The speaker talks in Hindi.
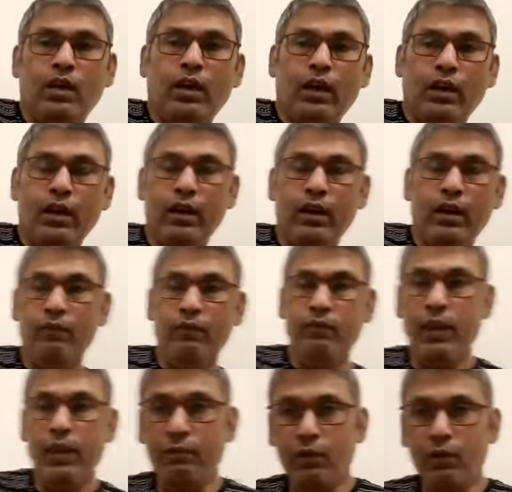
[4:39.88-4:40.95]
अगर हम
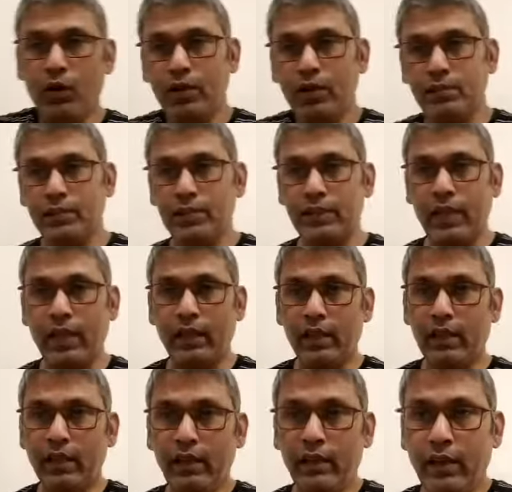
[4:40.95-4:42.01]
फ्लैम पे
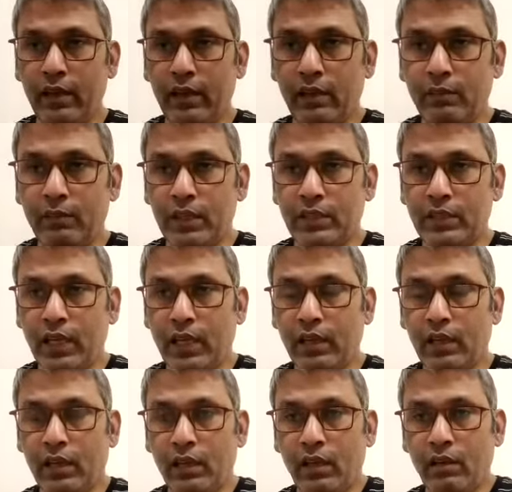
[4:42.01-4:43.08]
जाएंगे यानी हम ये
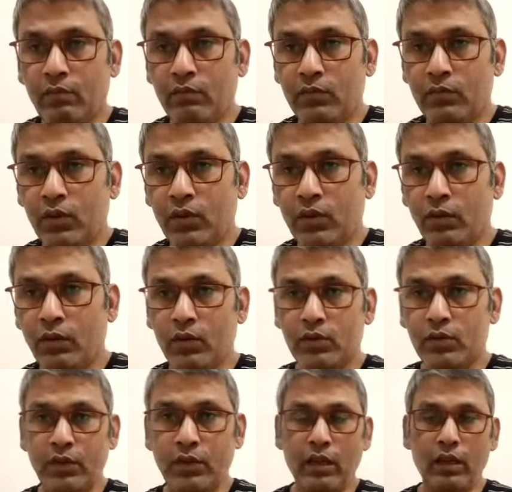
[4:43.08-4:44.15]
चाहेंगे कि हम जो है
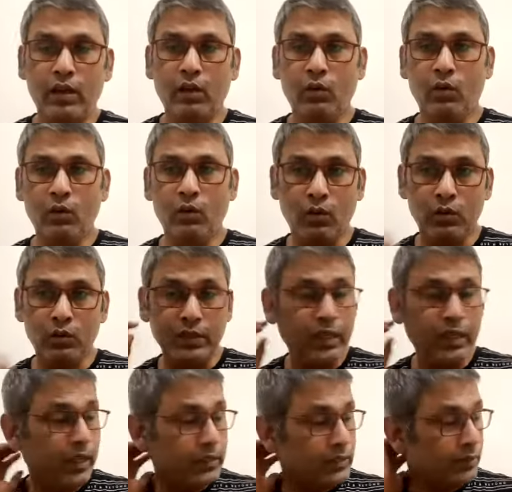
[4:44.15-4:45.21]
ऑस्ट्रेलिया को
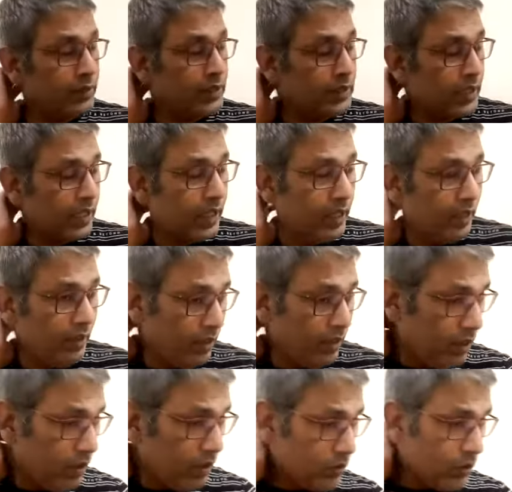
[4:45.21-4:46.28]
ऑस्ट्रेलिया समझ के खेलें
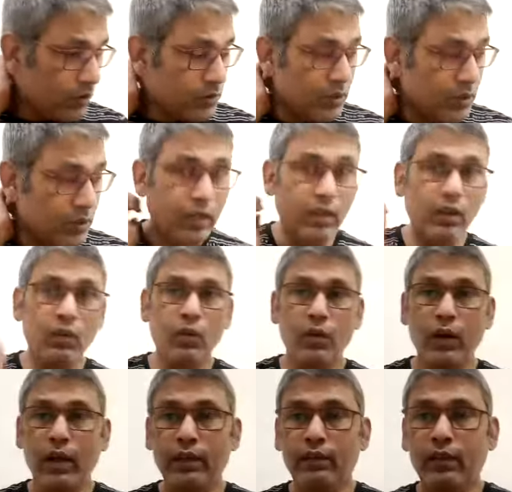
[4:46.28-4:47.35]
तो ऑस्ट्रेलिया को
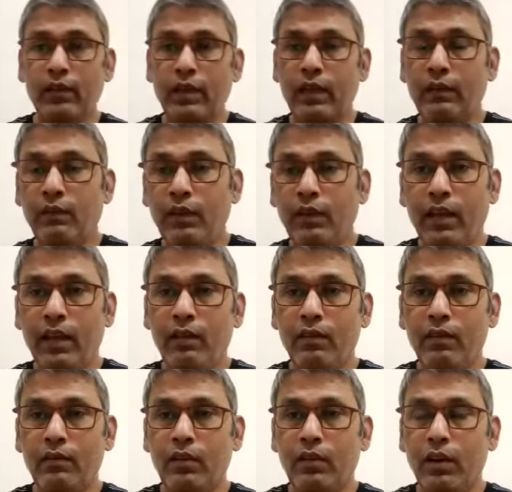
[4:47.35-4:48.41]
एज अ टीम खेले
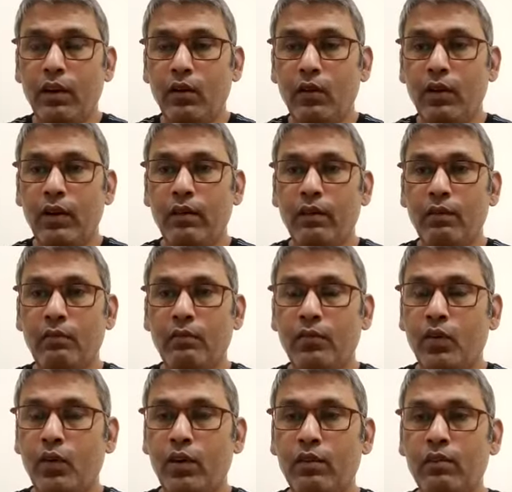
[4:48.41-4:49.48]
ऑस्ट्रेलिया को एज अ
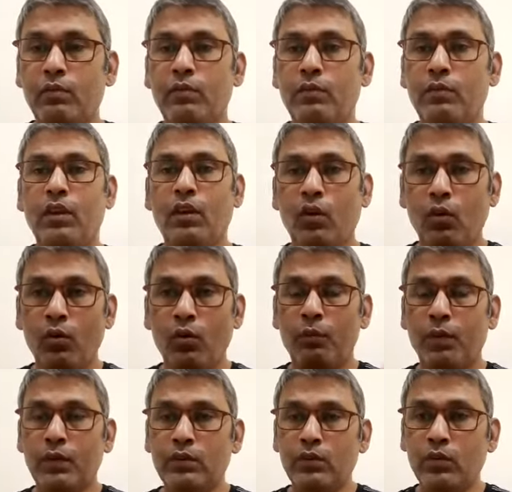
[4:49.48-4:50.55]
वो ना समझें के कोई
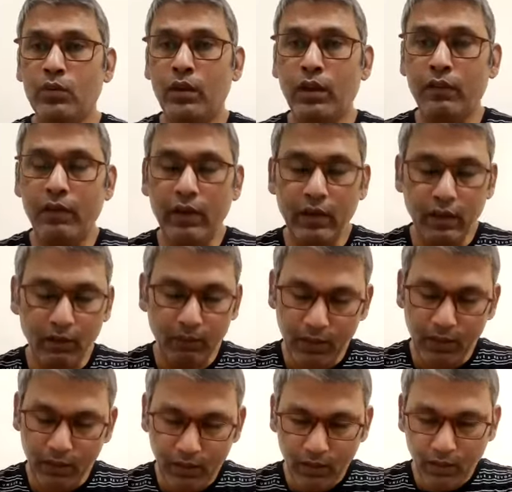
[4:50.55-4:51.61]
ऊपर से उतरी हुई टीम है
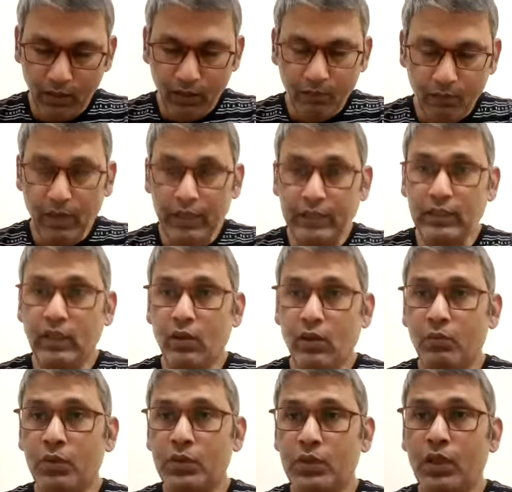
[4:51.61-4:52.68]
पाकिस्तान को
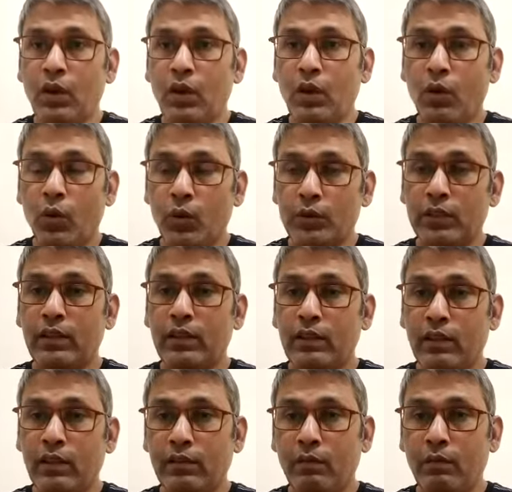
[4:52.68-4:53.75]
मुश्किल हो
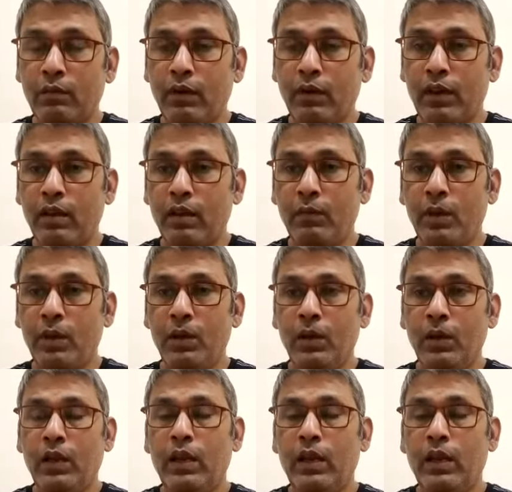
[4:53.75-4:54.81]
सकती है सेमीफाइनल में
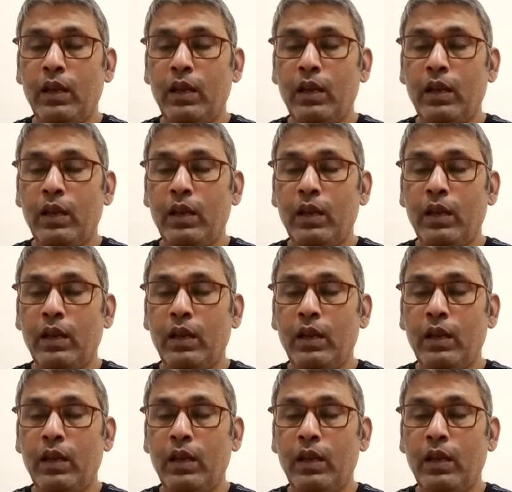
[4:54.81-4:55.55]
लेकिन